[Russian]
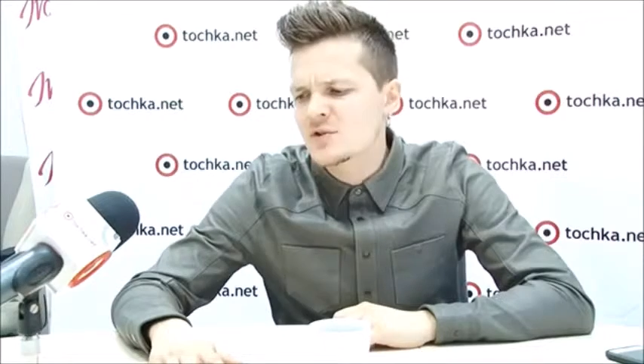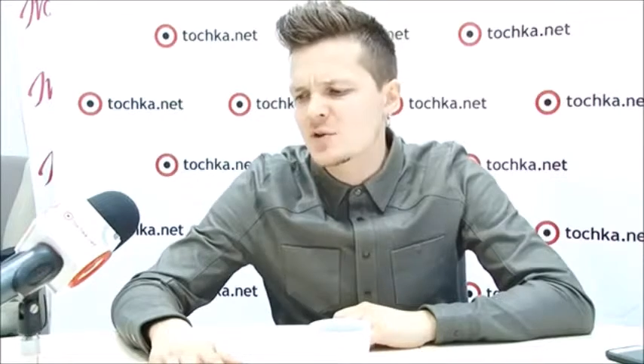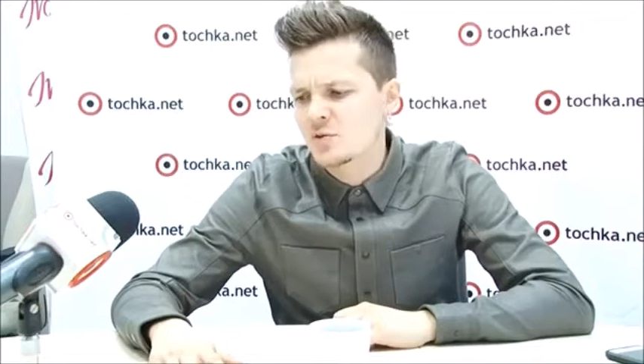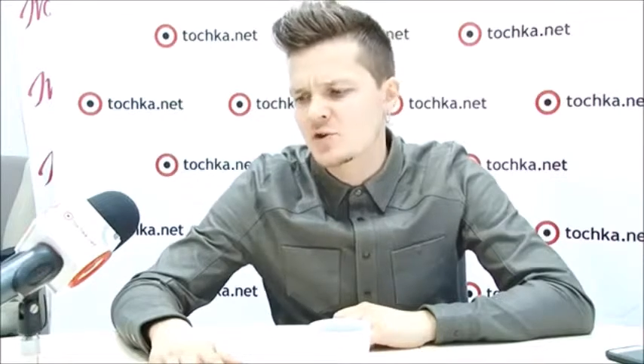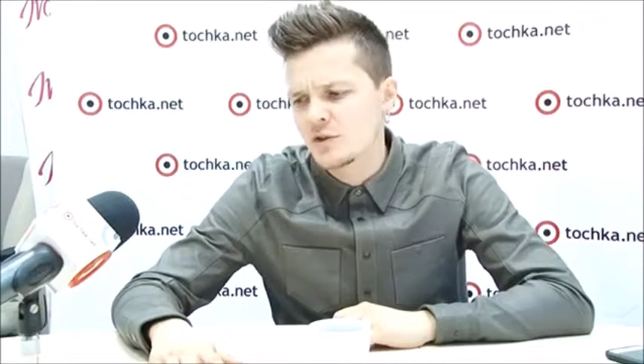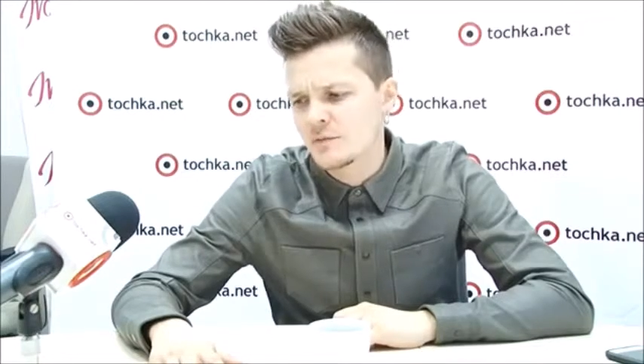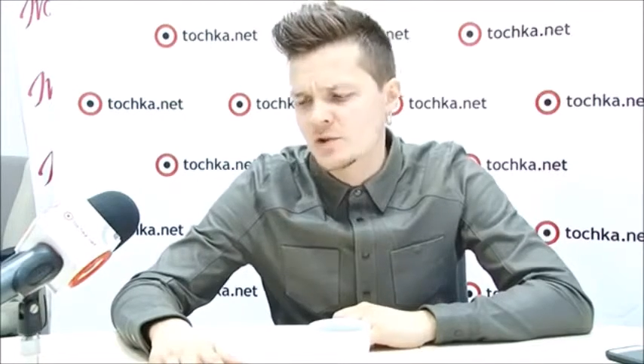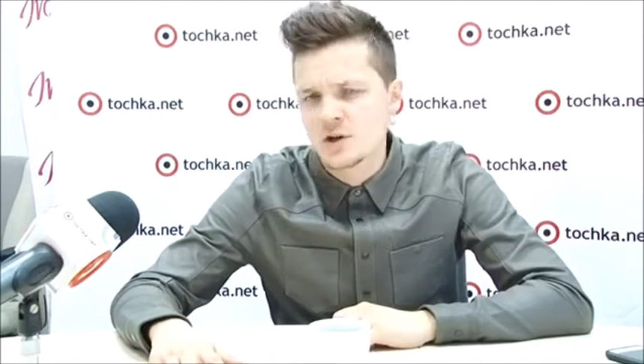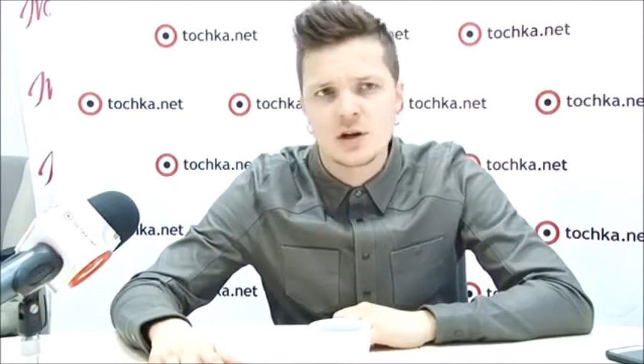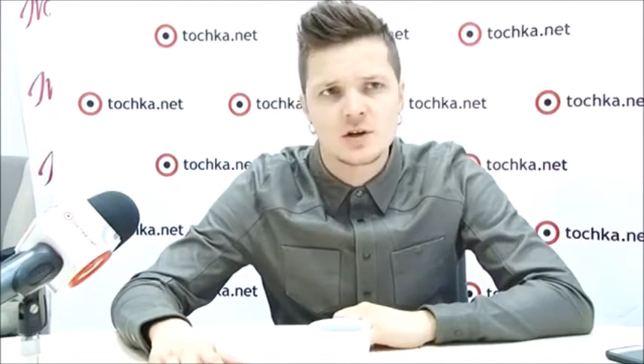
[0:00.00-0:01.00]
все это учил в
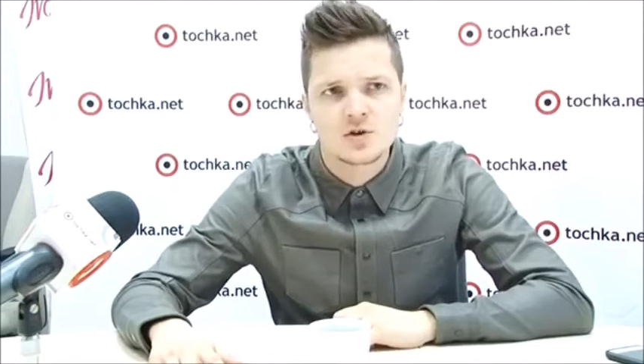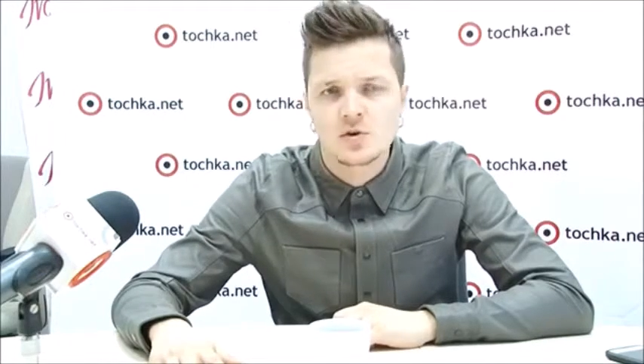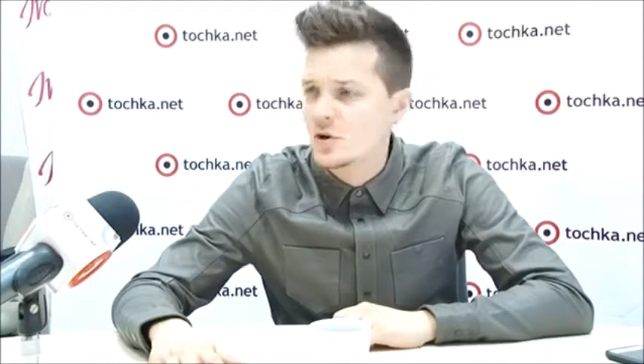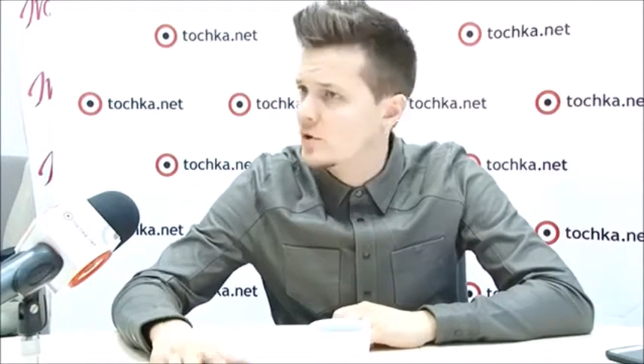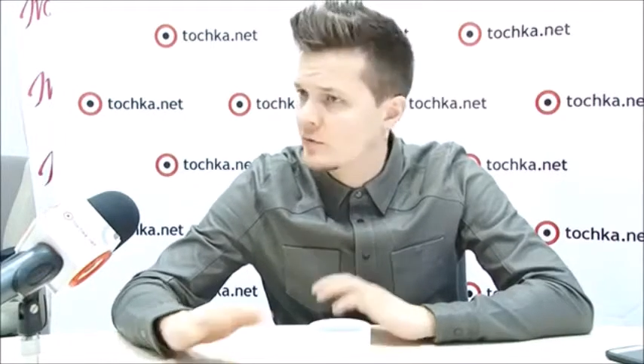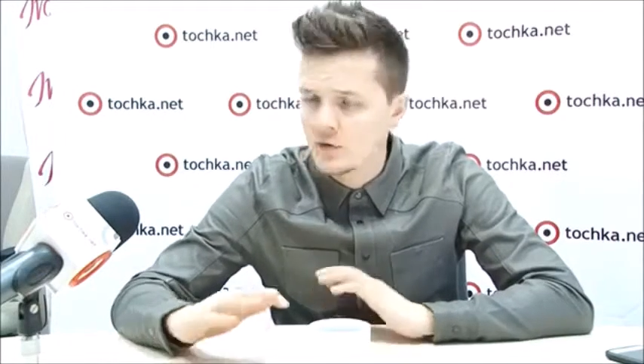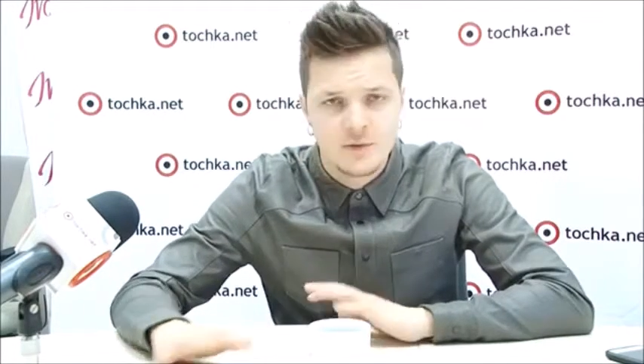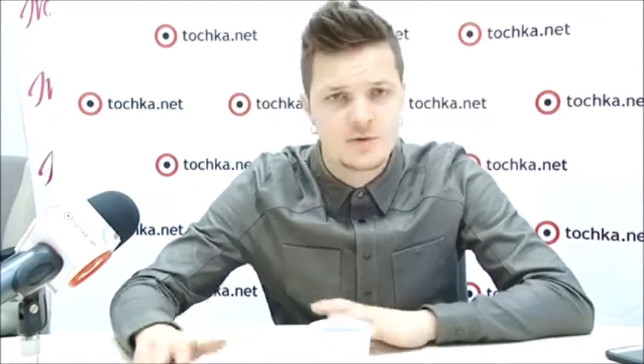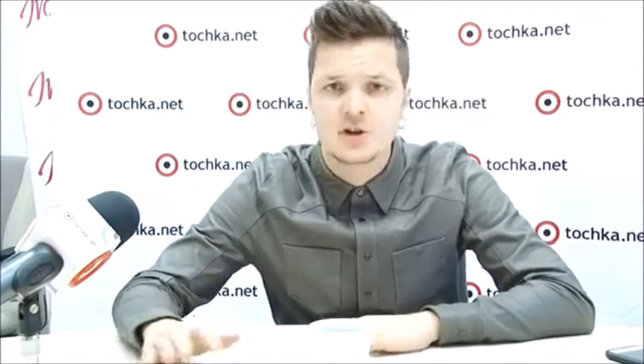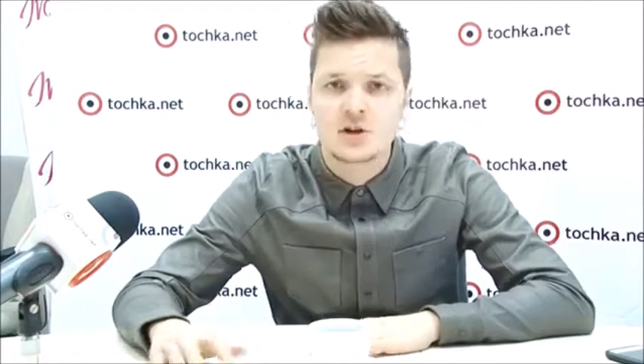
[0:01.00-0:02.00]
музыкальной школе, но
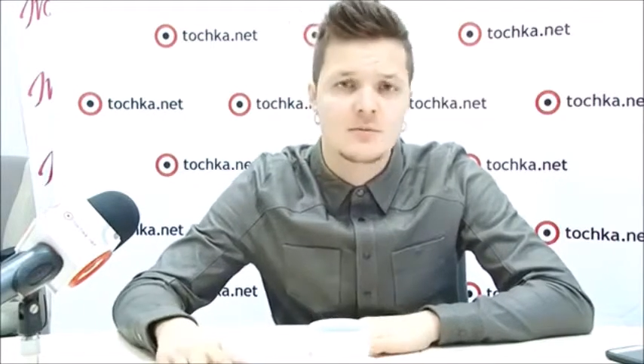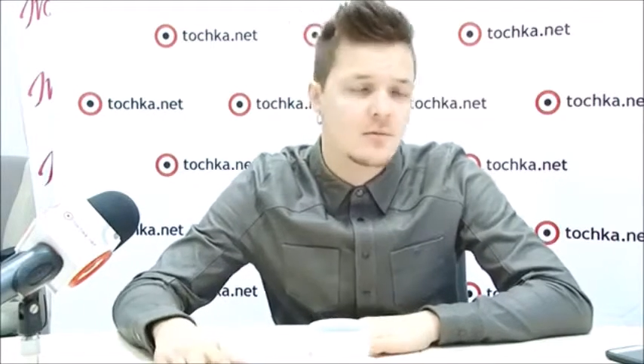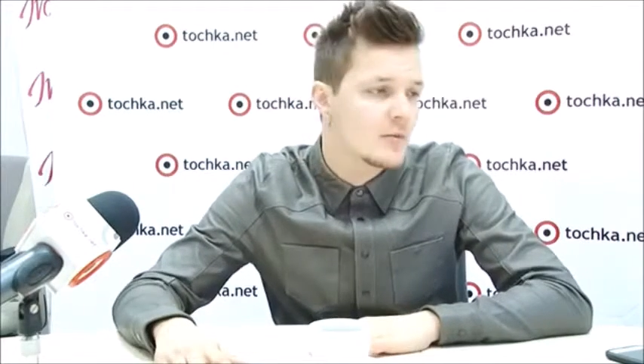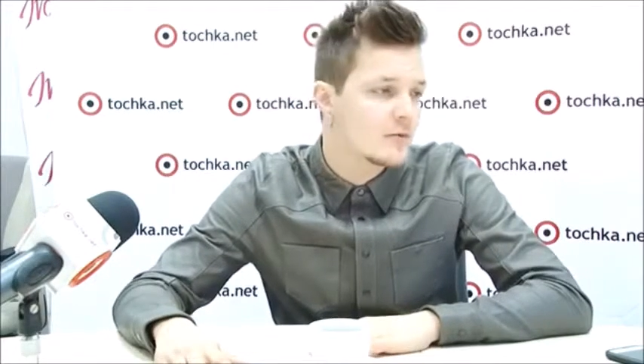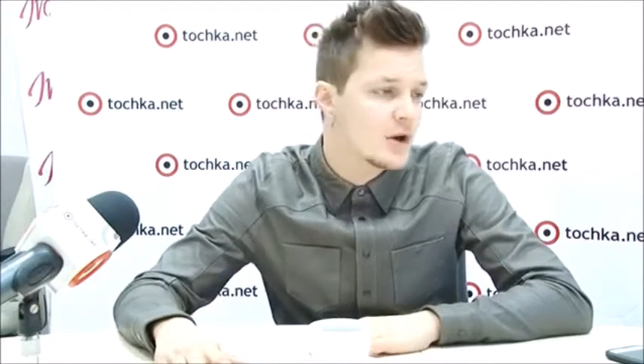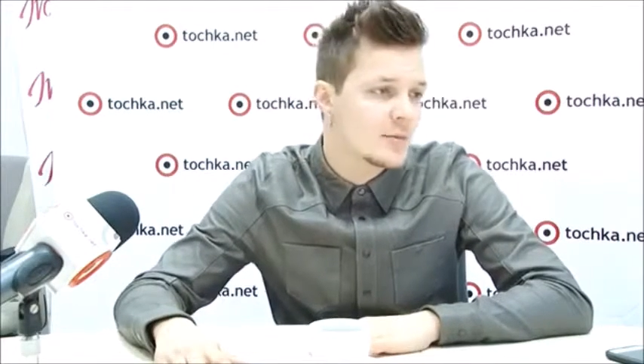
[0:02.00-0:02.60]
вот вообще не помню.